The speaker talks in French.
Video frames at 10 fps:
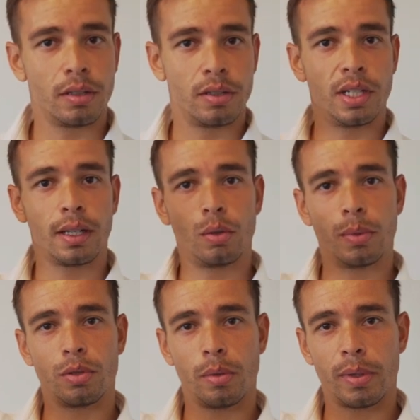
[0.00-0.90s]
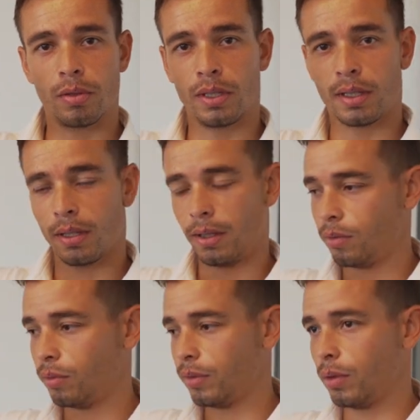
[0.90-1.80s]
directement sur la personne qui sera
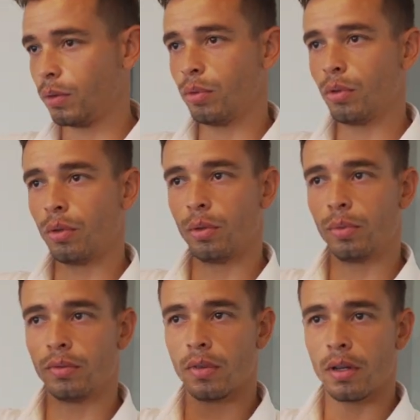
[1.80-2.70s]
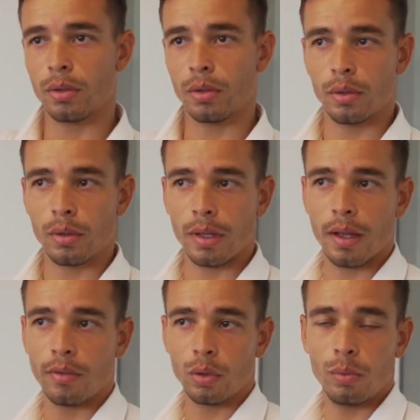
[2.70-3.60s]
interviewée, donc pour euh, pouvoir euh,
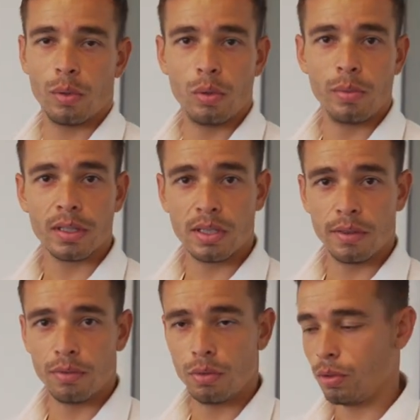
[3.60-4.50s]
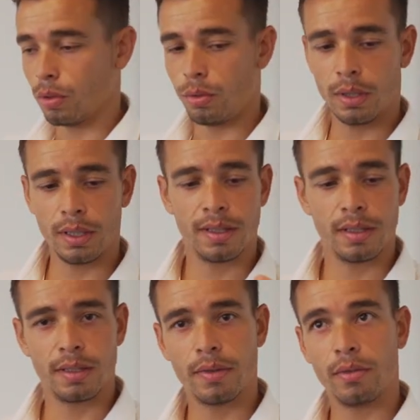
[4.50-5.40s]
avoir une bonne lumière diffuse sur lui,
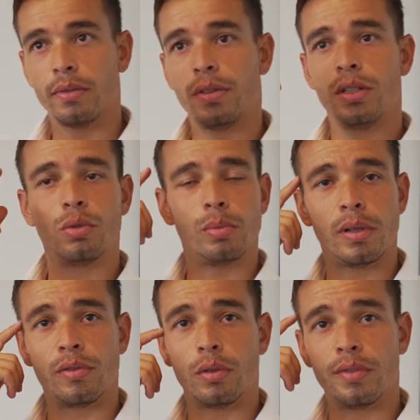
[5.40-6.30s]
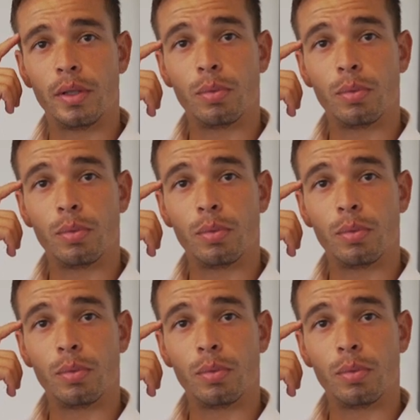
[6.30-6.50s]
celle-ci va venir flash au plafond en fait